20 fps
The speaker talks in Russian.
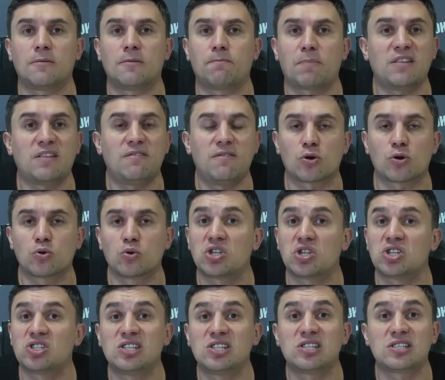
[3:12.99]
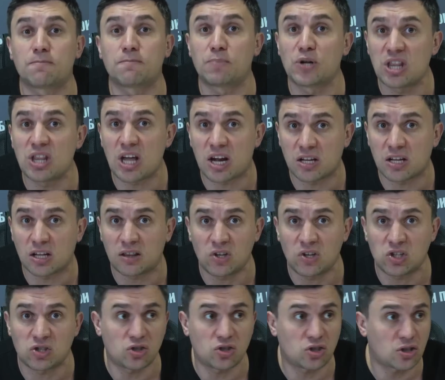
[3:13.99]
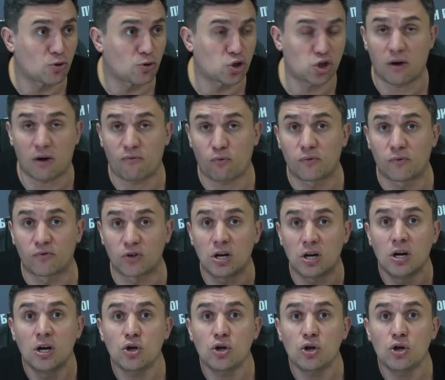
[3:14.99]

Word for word: э, подвергнуты дисциплинарной ответственности, там оштрафованы